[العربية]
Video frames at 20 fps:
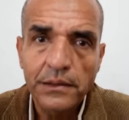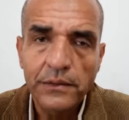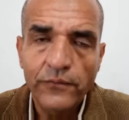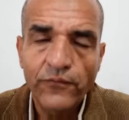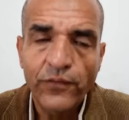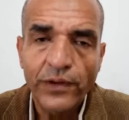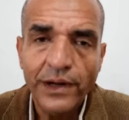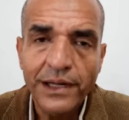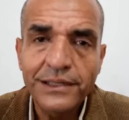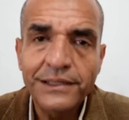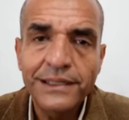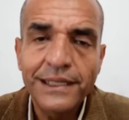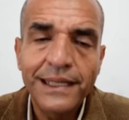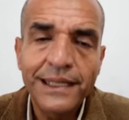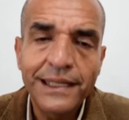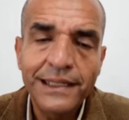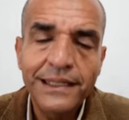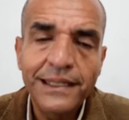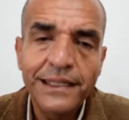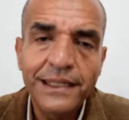فرضت
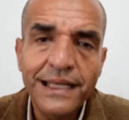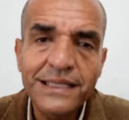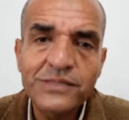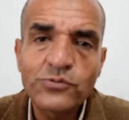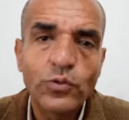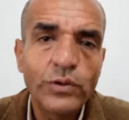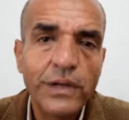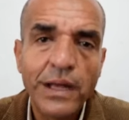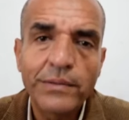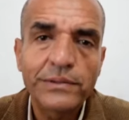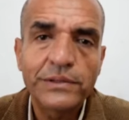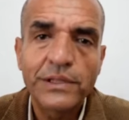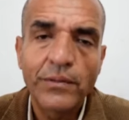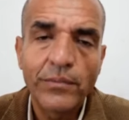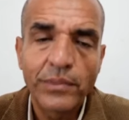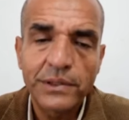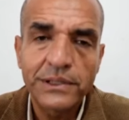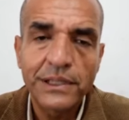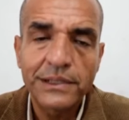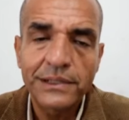ان الناس كلها
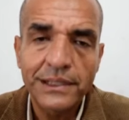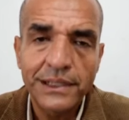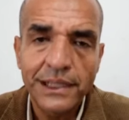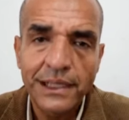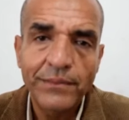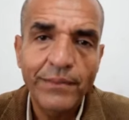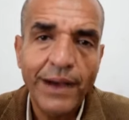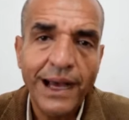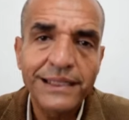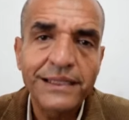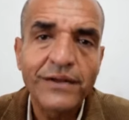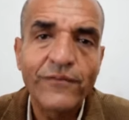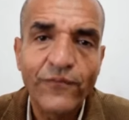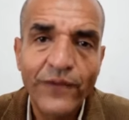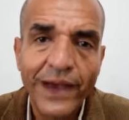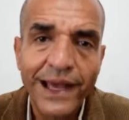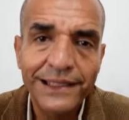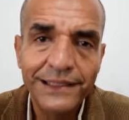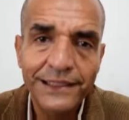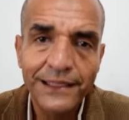بطلت تدخين ما عدا
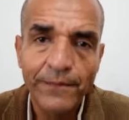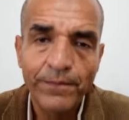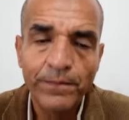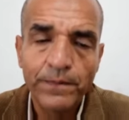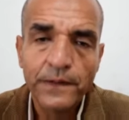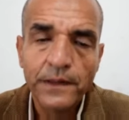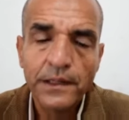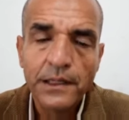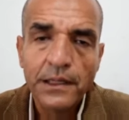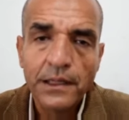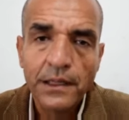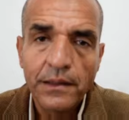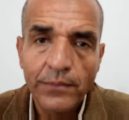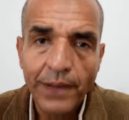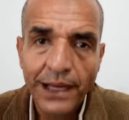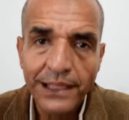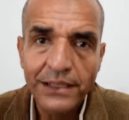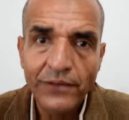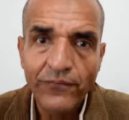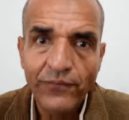الفئه دي
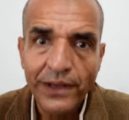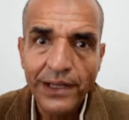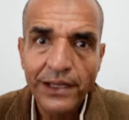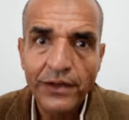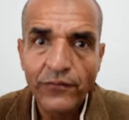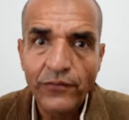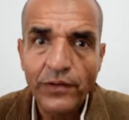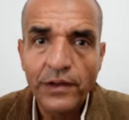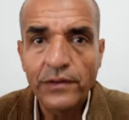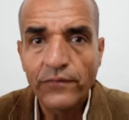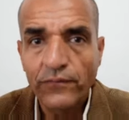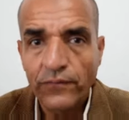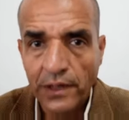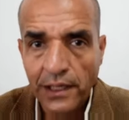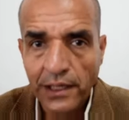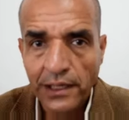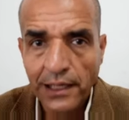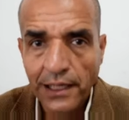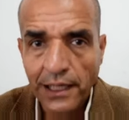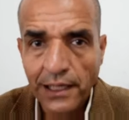ما عدا الفئه
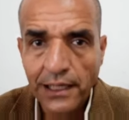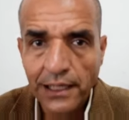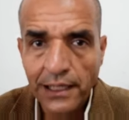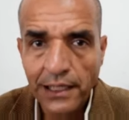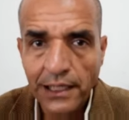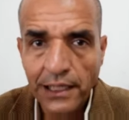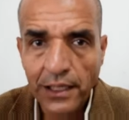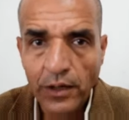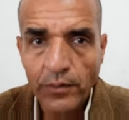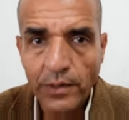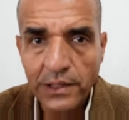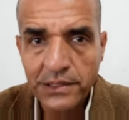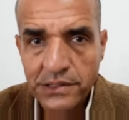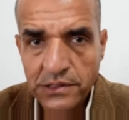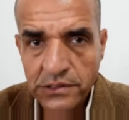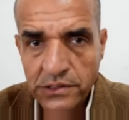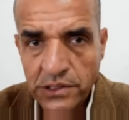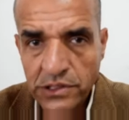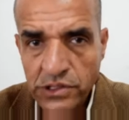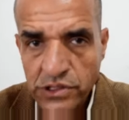اللي هي اللي هي عمرها
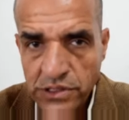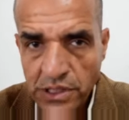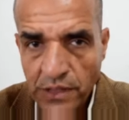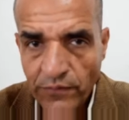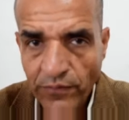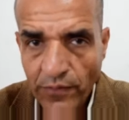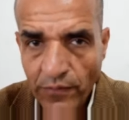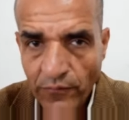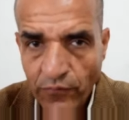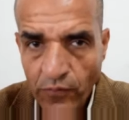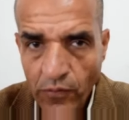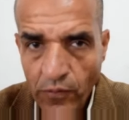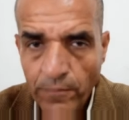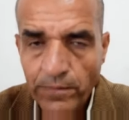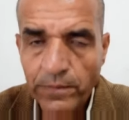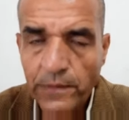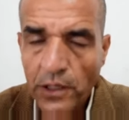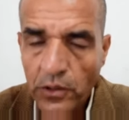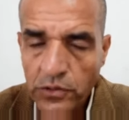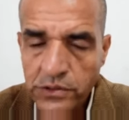16 سنه فيما فوق
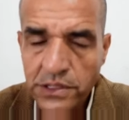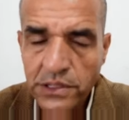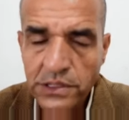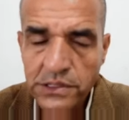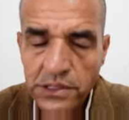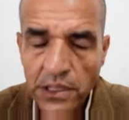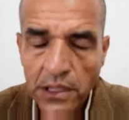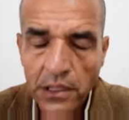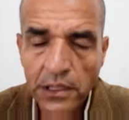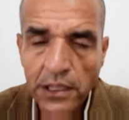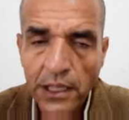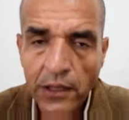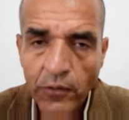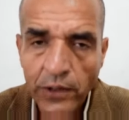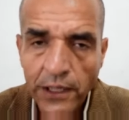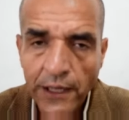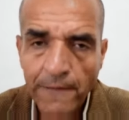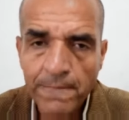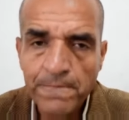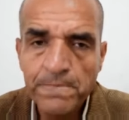اللي هو سن استخراج
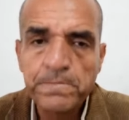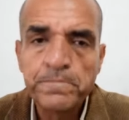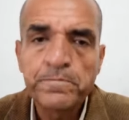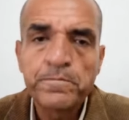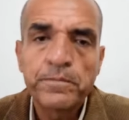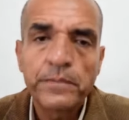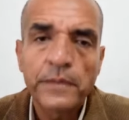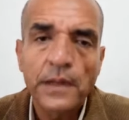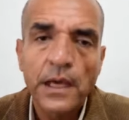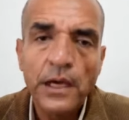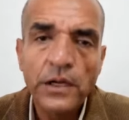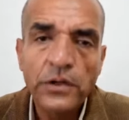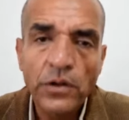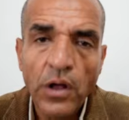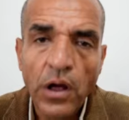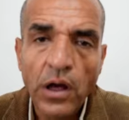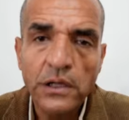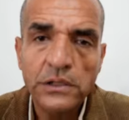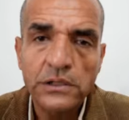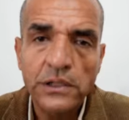الهويه
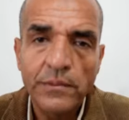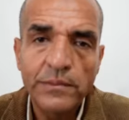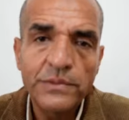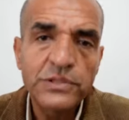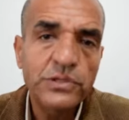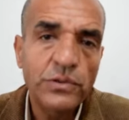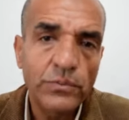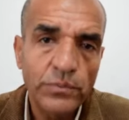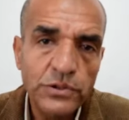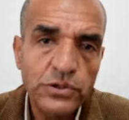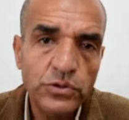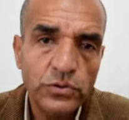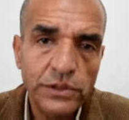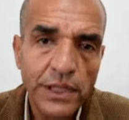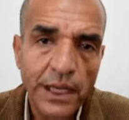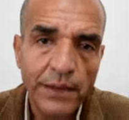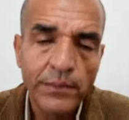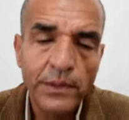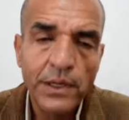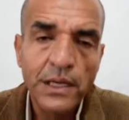النهارده مش مش
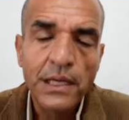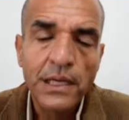قدام